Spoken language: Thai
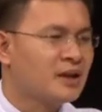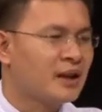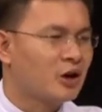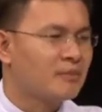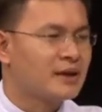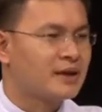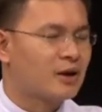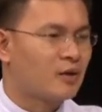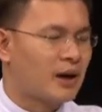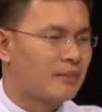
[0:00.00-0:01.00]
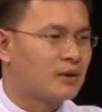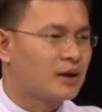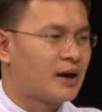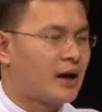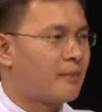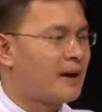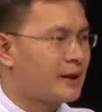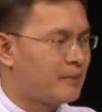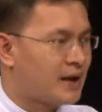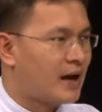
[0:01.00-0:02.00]
แล้วก็มีเกี่ยวกับบ้านเด็
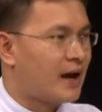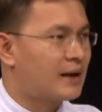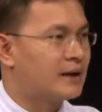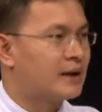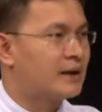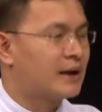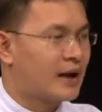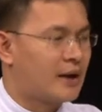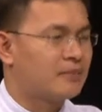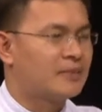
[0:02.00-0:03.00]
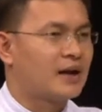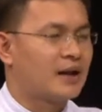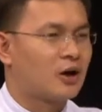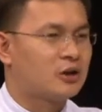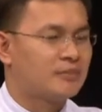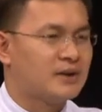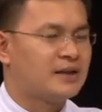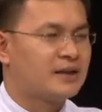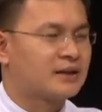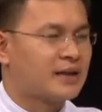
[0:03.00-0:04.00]
กพิการนะครับแล้วก็จะมี
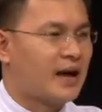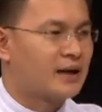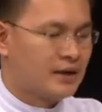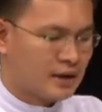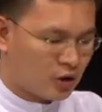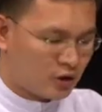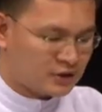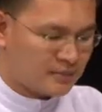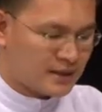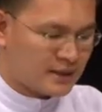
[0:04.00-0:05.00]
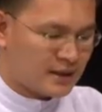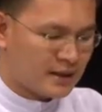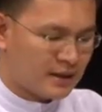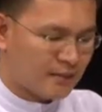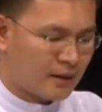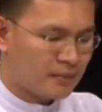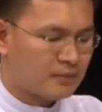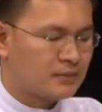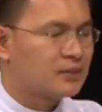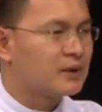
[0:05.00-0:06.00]
ที่ต่างๆ ก็จะมีลำดับ
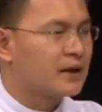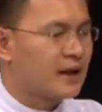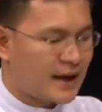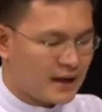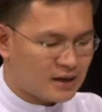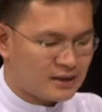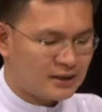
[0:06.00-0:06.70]
ง่ายๆ ก็คื